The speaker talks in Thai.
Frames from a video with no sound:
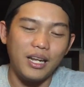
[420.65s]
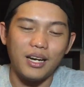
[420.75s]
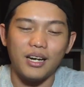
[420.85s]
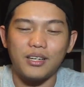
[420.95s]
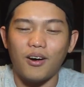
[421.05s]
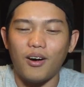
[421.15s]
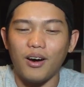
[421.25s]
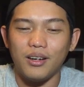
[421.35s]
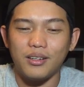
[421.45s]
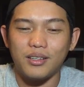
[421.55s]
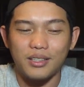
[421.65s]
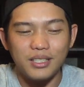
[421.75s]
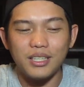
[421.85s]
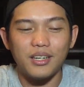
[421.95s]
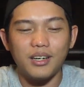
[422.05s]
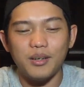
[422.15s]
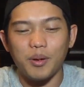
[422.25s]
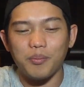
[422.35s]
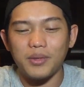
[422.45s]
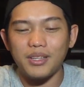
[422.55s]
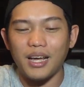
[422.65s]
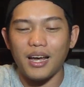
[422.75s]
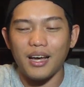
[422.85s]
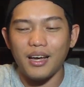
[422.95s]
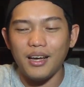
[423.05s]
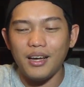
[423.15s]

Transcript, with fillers: อันนี้เกิก่อนที่จริงก็คือแบบตั้งแต่